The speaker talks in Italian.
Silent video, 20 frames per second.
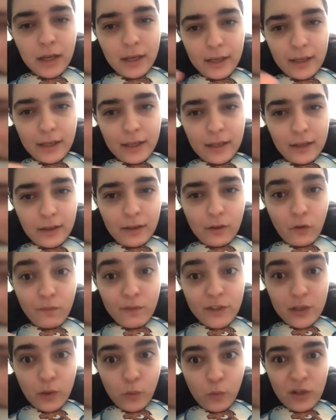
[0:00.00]
E ho
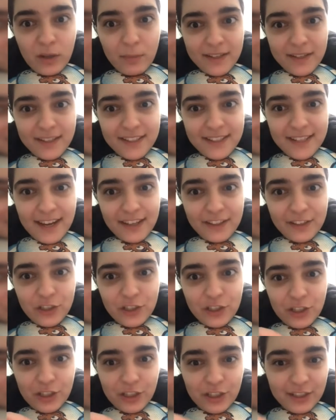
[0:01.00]
visto alcuni
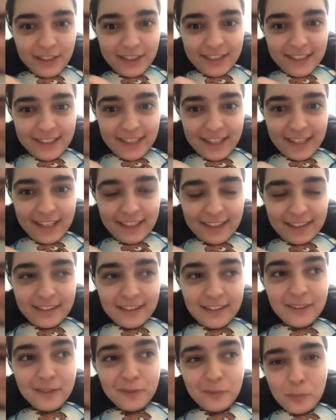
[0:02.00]
passaggi
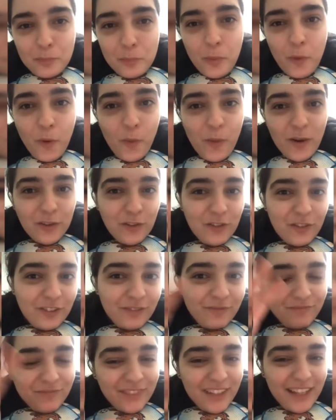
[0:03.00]
stretti, un po'
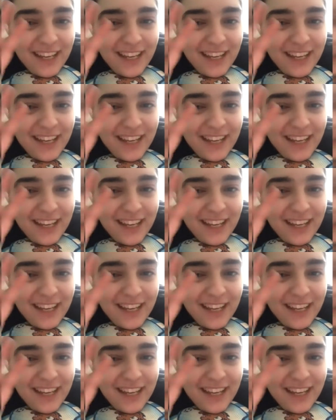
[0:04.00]
quando